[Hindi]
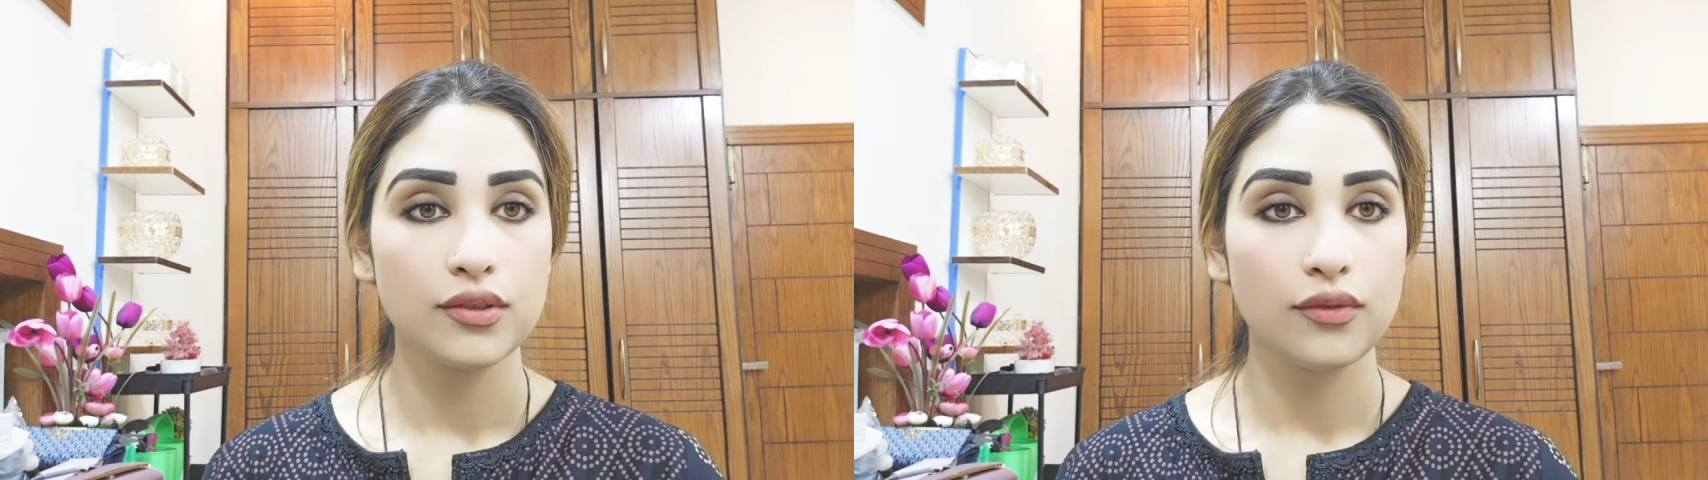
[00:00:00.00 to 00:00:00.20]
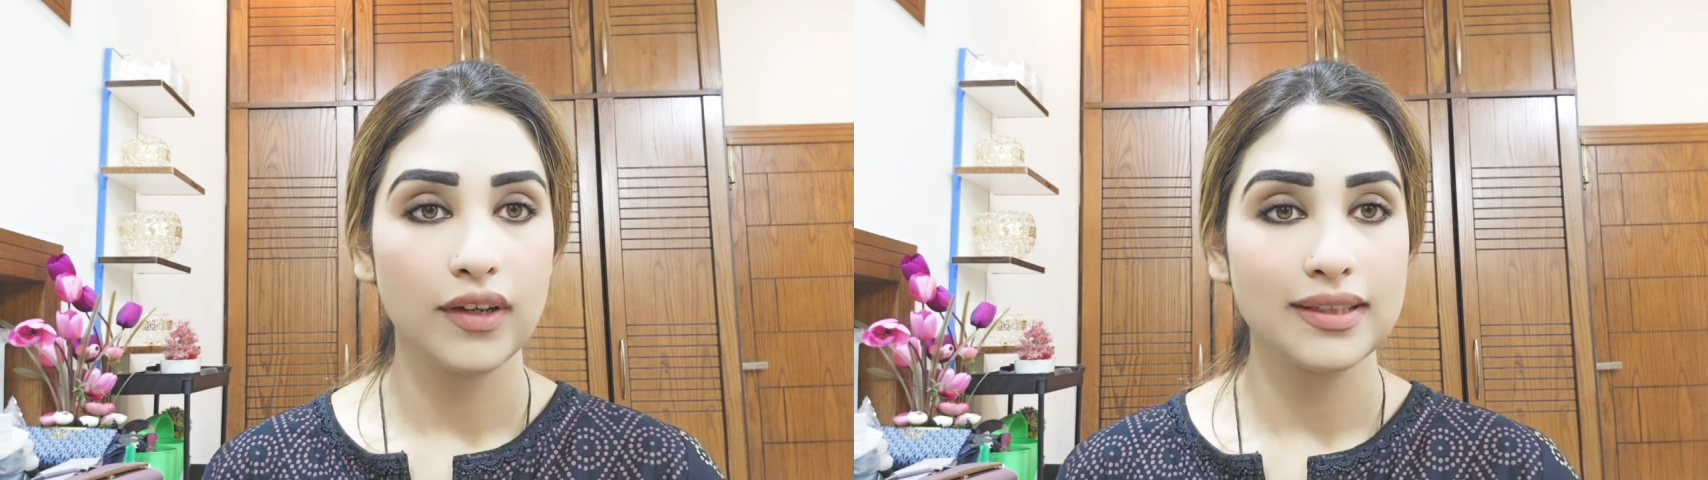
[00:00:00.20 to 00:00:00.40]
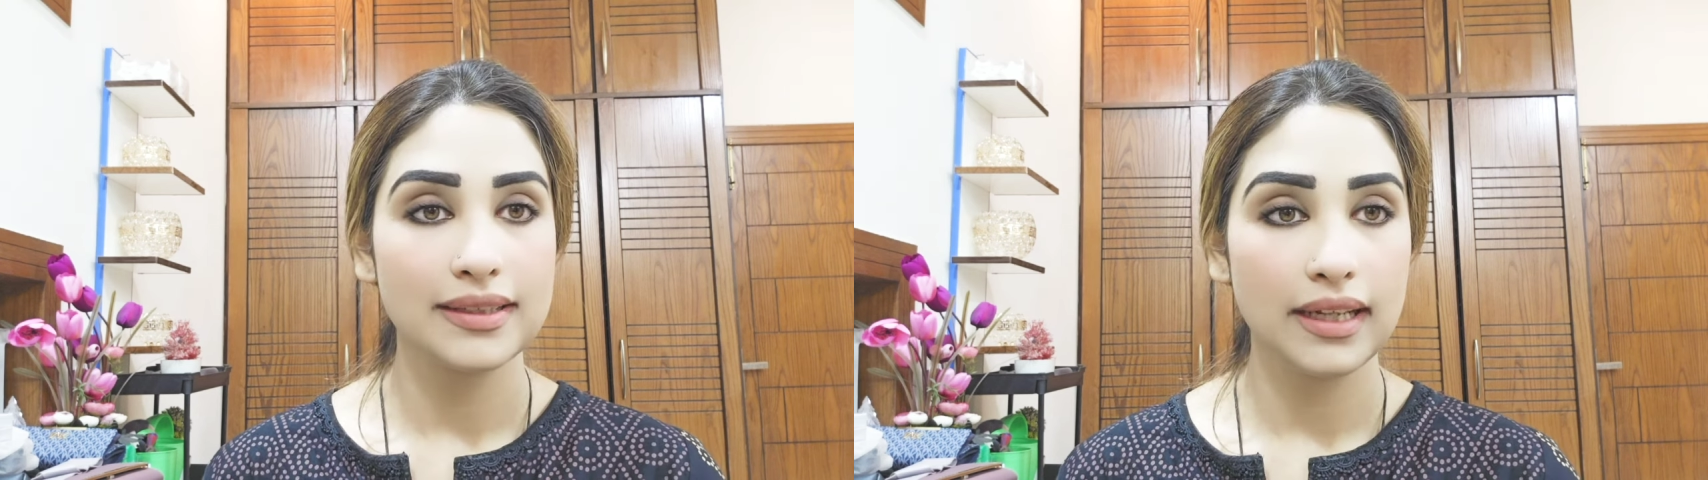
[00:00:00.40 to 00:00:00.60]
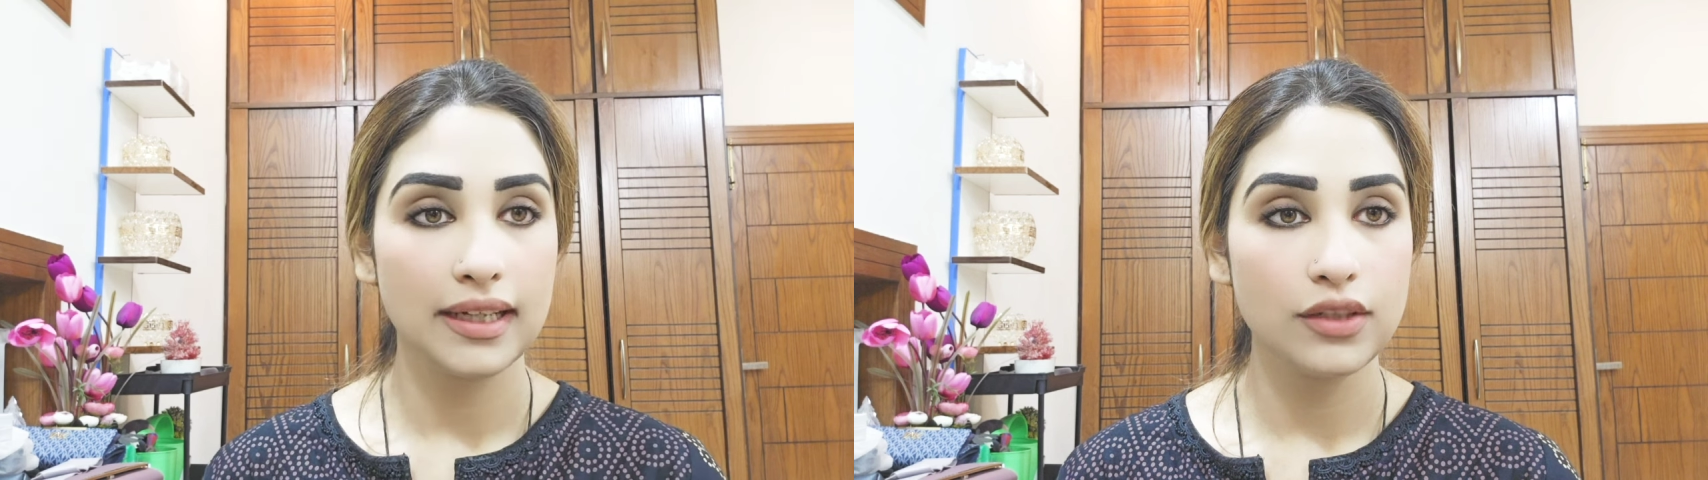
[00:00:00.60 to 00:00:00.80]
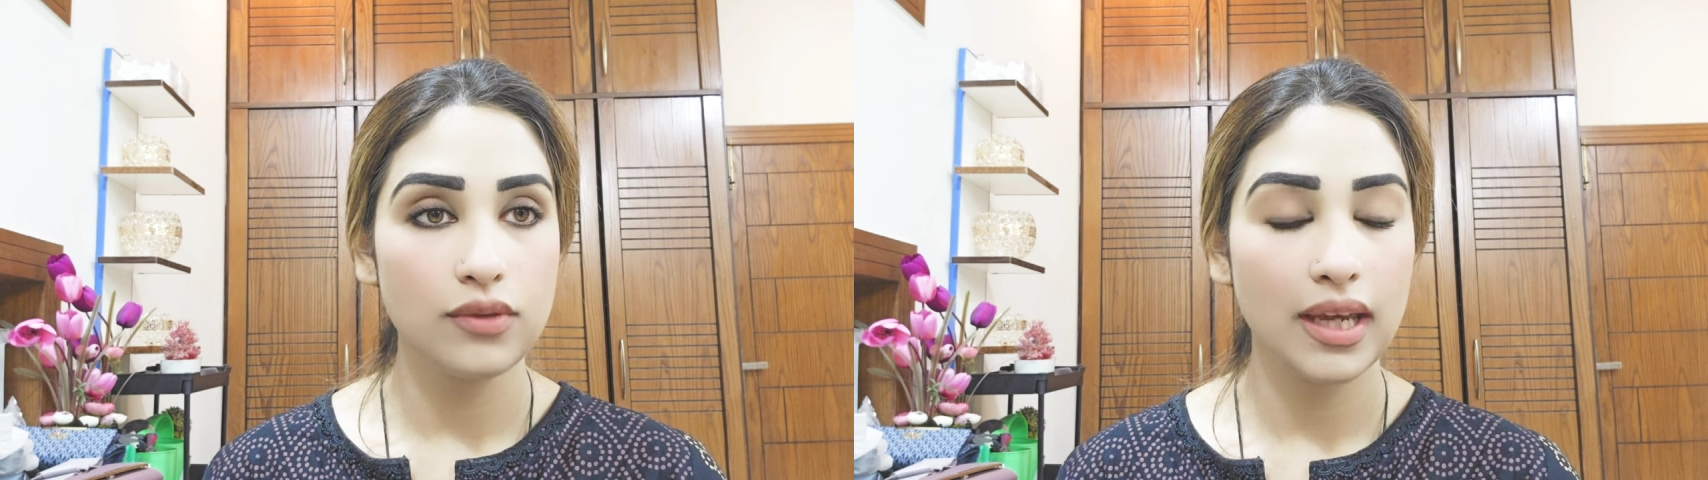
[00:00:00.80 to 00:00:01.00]
सो फ्रेंड्स
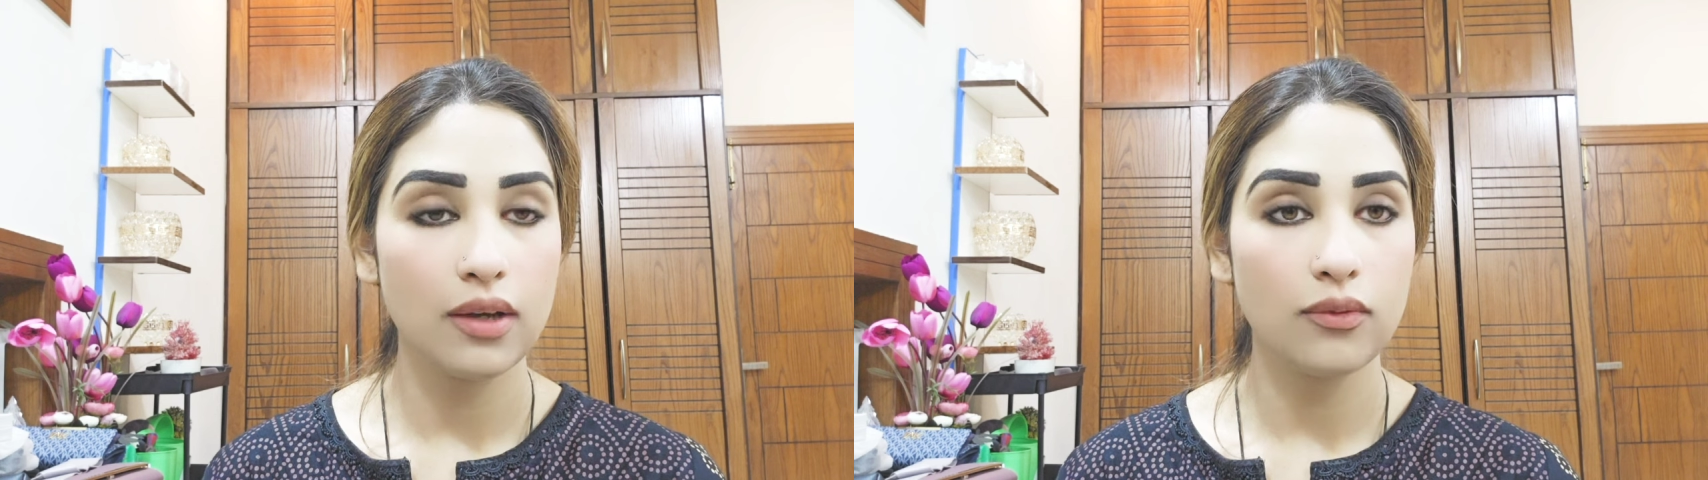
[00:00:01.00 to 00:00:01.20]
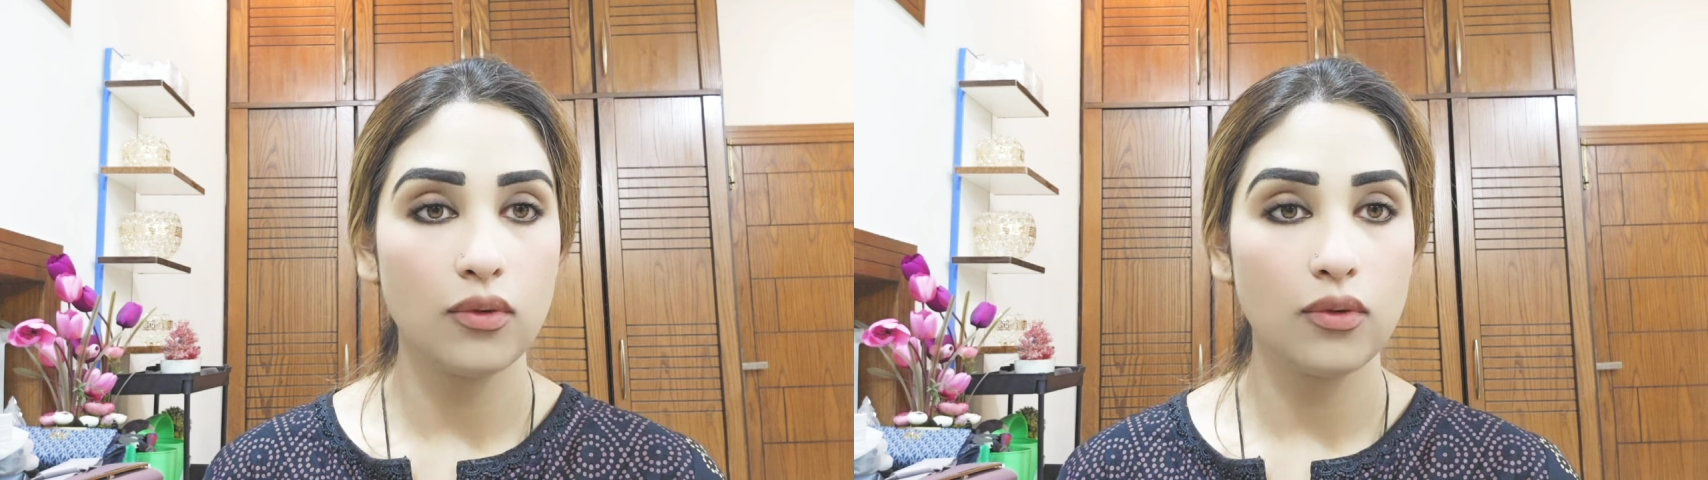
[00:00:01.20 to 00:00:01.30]
डेली जो है